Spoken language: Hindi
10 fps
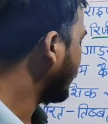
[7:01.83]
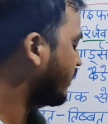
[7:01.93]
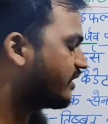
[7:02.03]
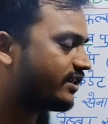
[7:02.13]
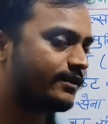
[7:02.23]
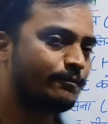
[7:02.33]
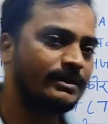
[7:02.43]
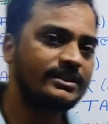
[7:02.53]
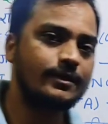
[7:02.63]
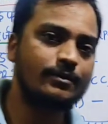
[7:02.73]
भारत के
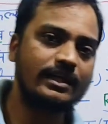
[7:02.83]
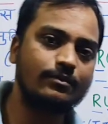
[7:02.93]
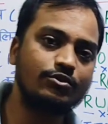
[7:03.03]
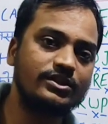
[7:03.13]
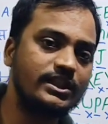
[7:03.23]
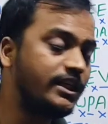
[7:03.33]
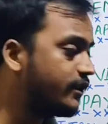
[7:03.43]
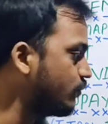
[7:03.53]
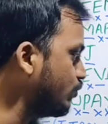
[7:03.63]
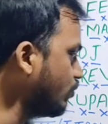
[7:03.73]
तबियत कब खराब होती है
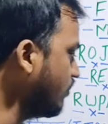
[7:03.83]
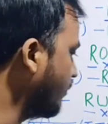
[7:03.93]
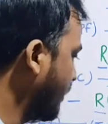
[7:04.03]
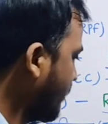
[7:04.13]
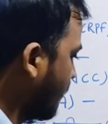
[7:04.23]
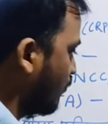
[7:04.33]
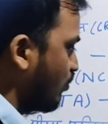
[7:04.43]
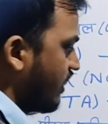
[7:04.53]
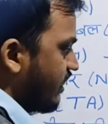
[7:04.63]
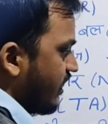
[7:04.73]
जून में
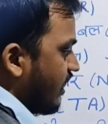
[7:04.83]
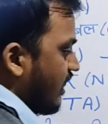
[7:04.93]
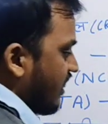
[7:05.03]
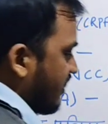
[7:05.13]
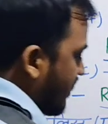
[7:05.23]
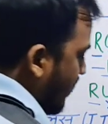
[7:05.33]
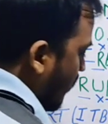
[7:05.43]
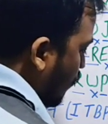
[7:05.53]
तो देखिए जे